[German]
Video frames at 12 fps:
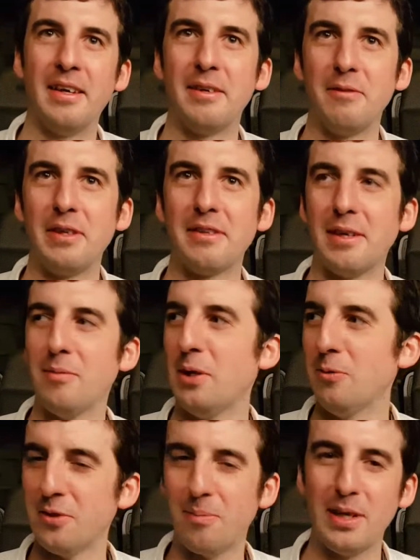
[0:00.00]
Wenn es aber
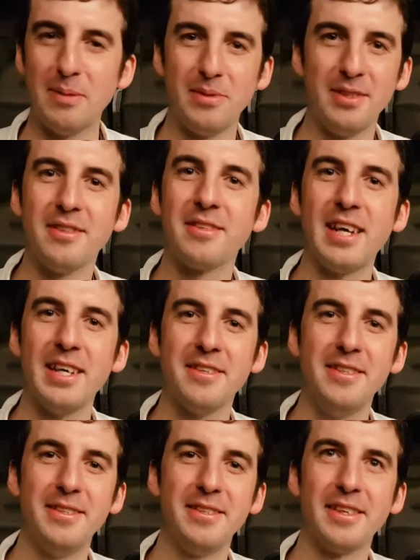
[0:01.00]
ausgleicht, dieses
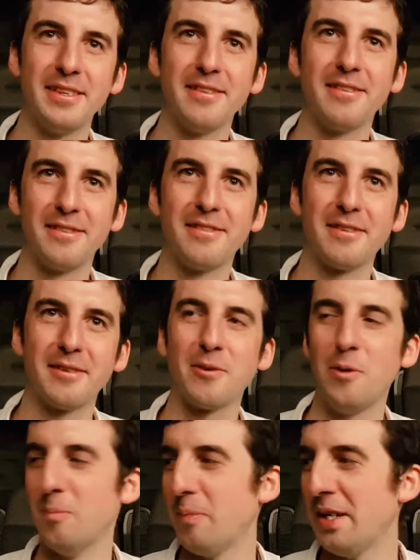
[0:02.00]
Rasseln, dann
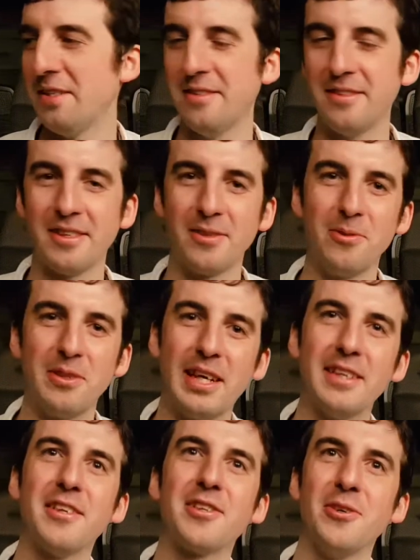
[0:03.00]
kommt meistens ein Hund
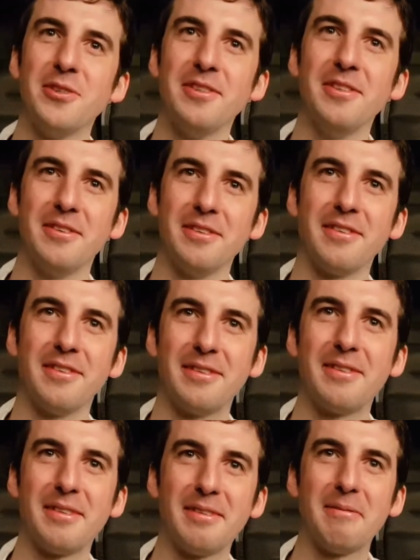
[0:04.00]
angeschossen und
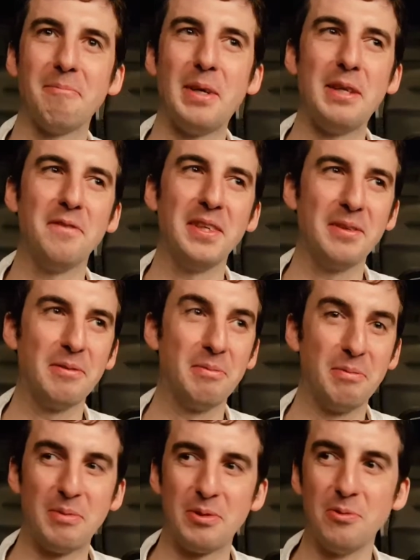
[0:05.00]
entweder
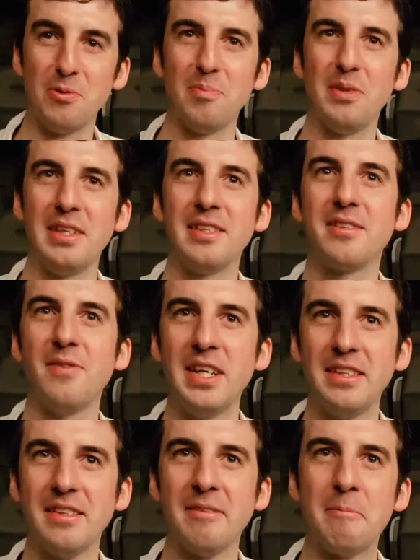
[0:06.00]
sucht man dann das
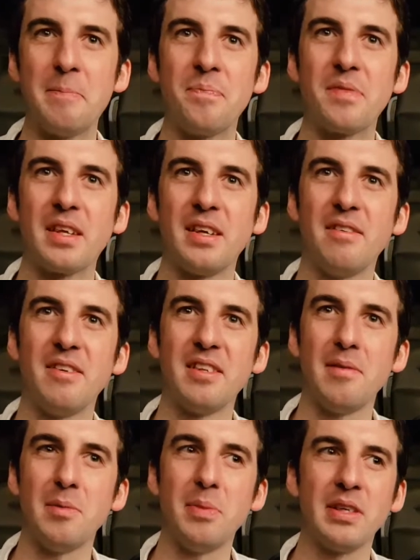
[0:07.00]
Weite, wenn es
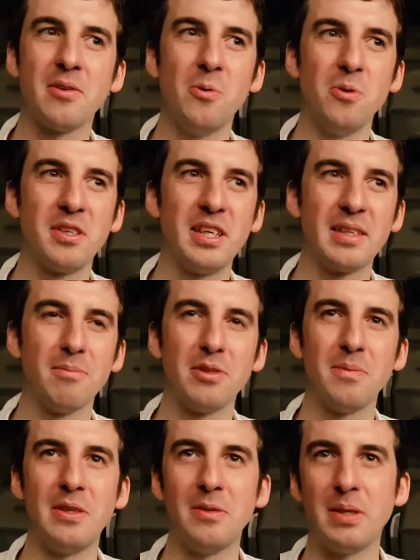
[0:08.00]
aber berghoch geht, muss
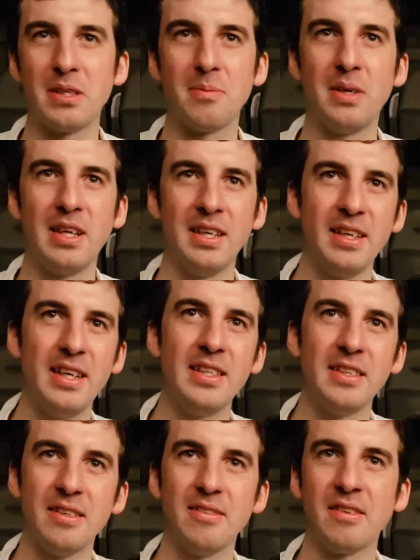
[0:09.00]
man auch manchmal
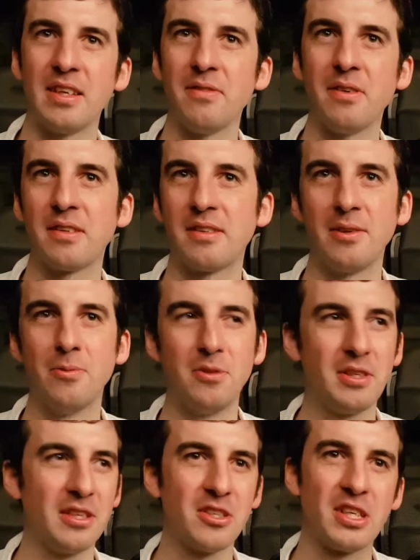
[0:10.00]
anhalten und einfach den
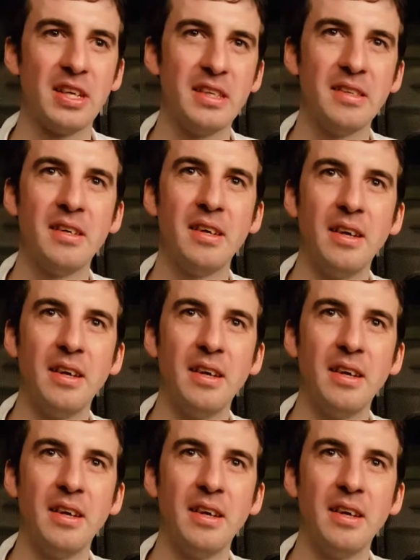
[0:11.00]
Hund anschreien.